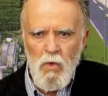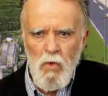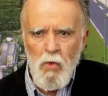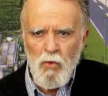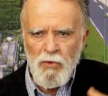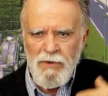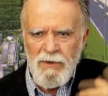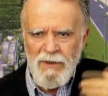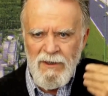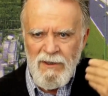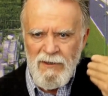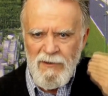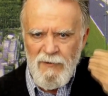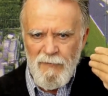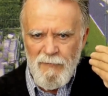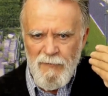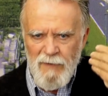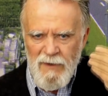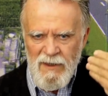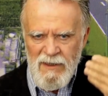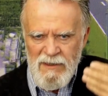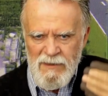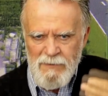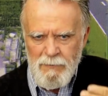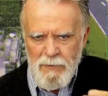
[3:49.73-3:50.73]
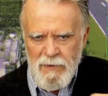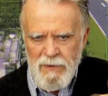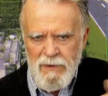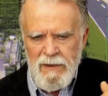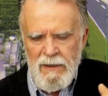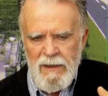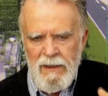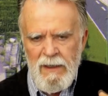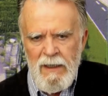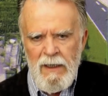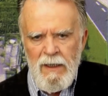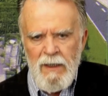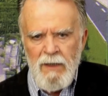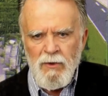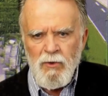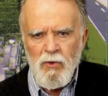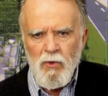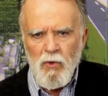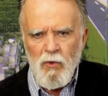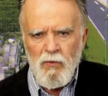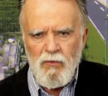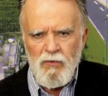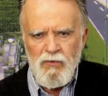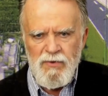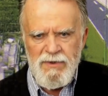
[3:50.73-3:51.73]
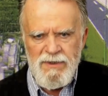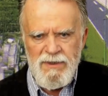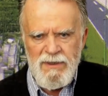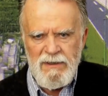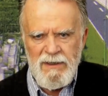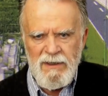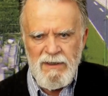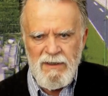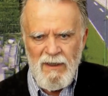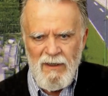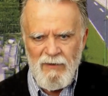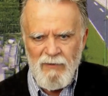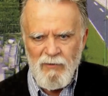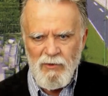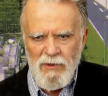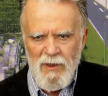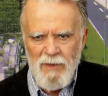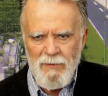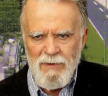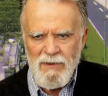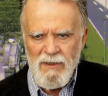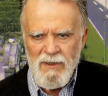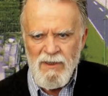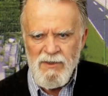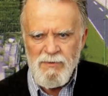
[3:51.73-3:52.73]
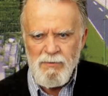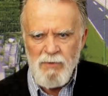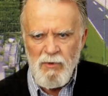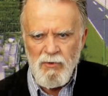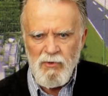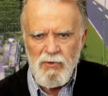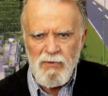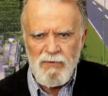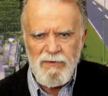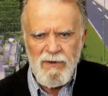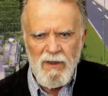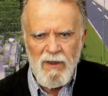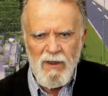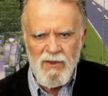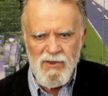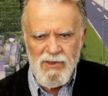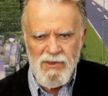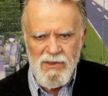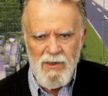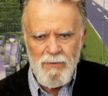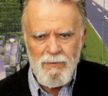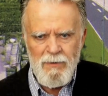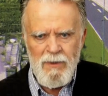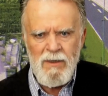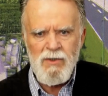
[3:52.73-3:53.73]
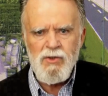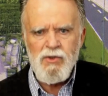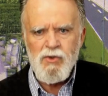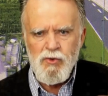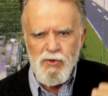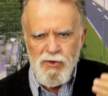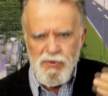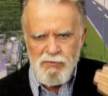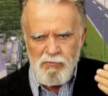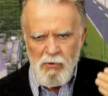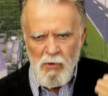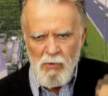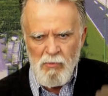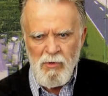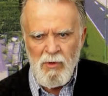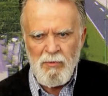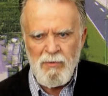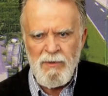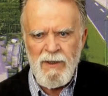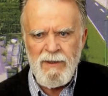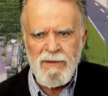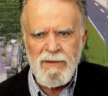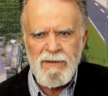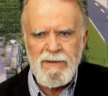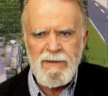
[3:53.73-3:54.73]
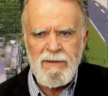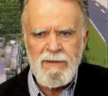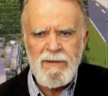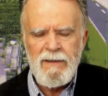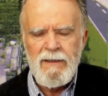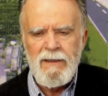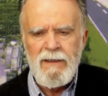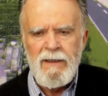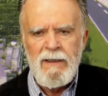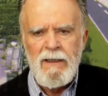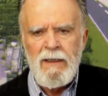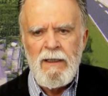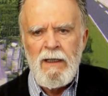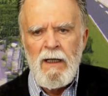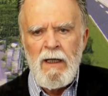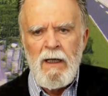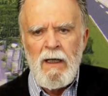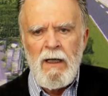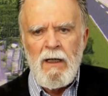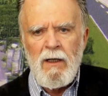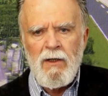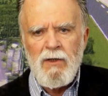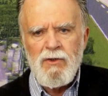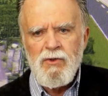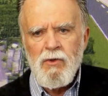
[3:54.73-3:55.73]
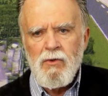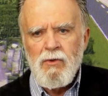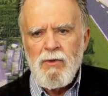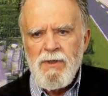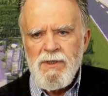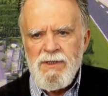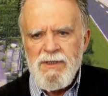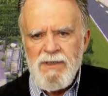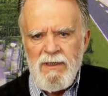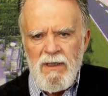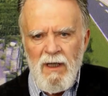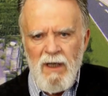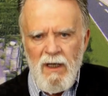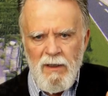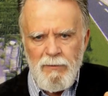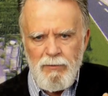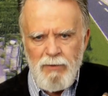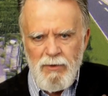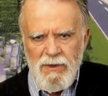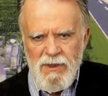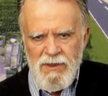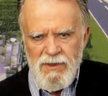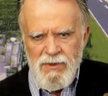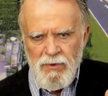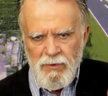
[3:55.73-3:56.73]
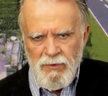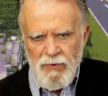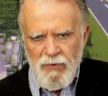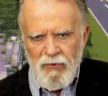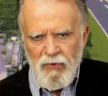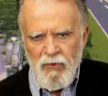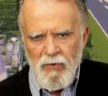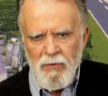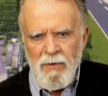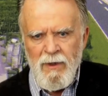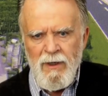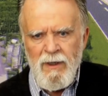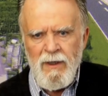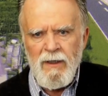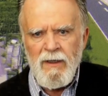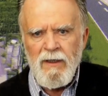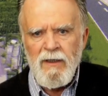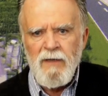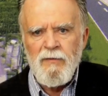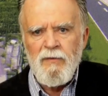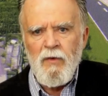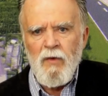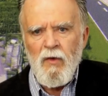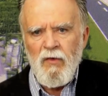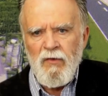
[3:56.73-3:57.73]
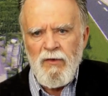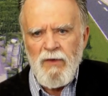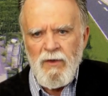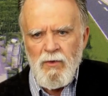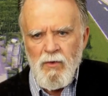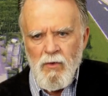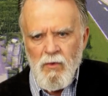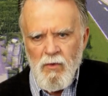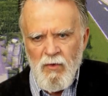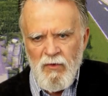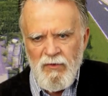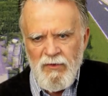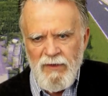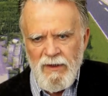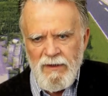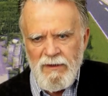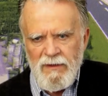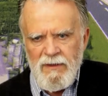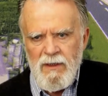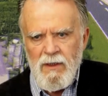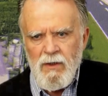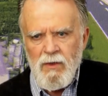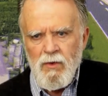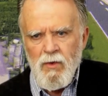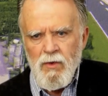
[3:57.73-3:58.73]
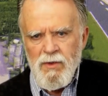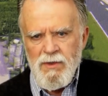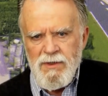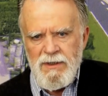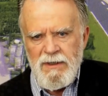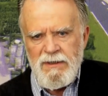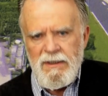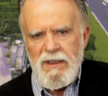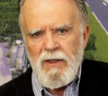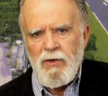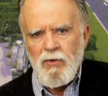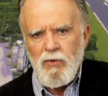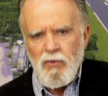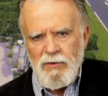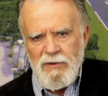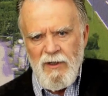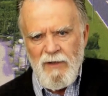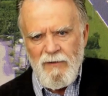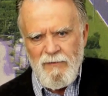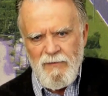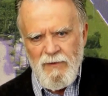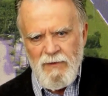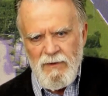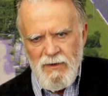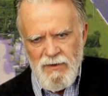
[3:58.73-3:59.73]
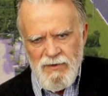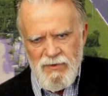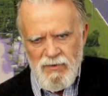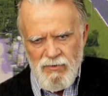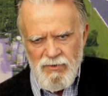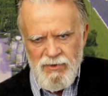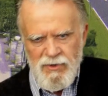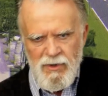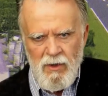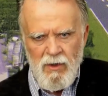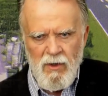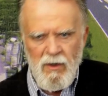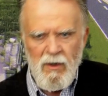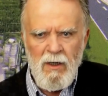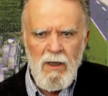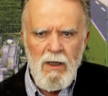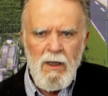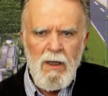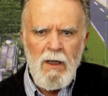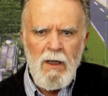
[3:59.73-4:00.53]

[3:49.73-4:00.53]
On dirait qu'il fait exprès de refuser les travaux d'aménagement du virage là-bas, juste pour m'emmerder. Alors je connaissais la réputation de ce maire et forcé de constater que c'était tout à fait dans son genre.